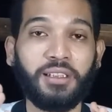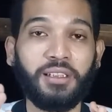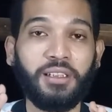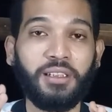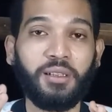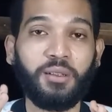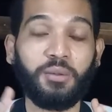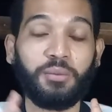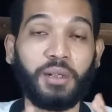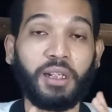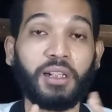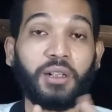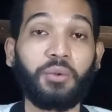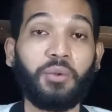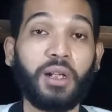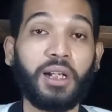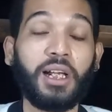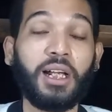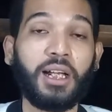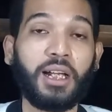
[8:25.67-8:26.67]
ini lumayan
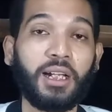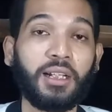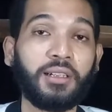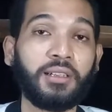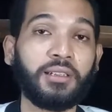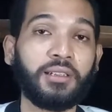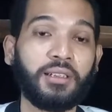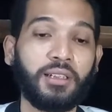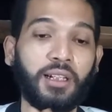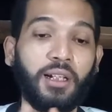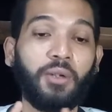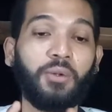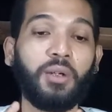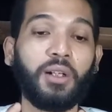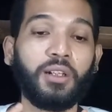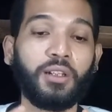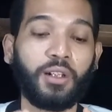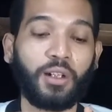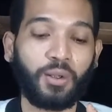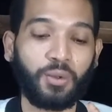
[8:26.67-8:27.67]
kewalahan
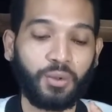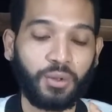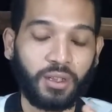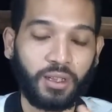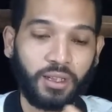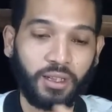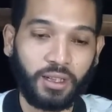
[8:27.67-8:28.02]
lawan kru